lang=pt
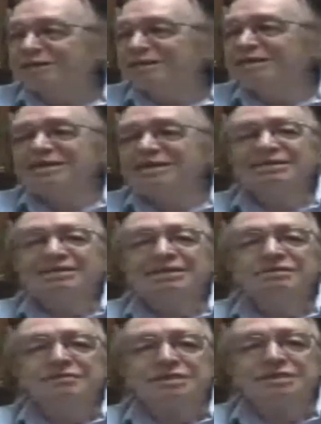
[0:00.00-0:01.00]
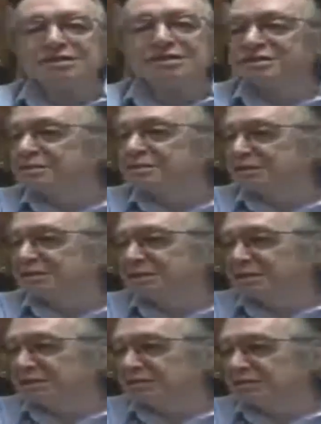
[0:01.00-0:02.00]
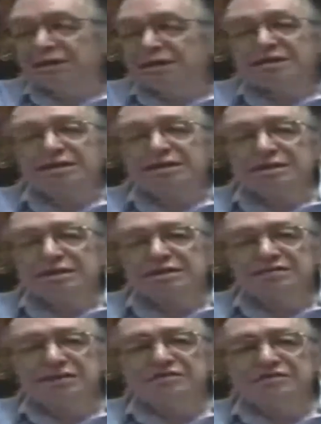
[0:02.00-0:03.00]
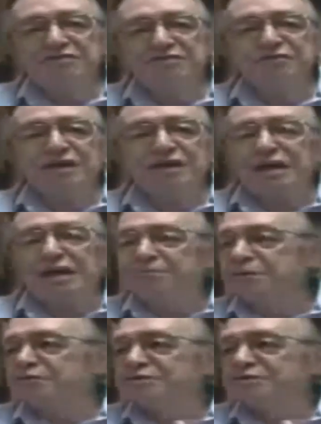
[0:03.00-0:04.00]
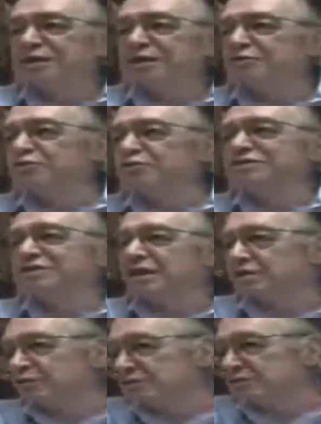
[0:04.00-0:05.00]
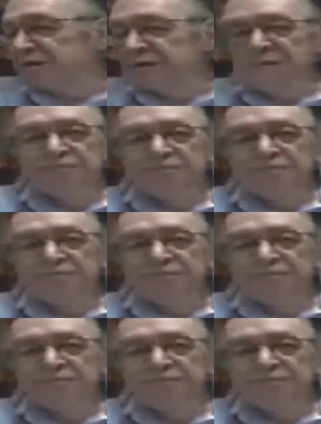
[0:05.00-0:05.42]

é uma tentativa de sistematização. Tentativa que vai falhar pelos séculos dos séculos.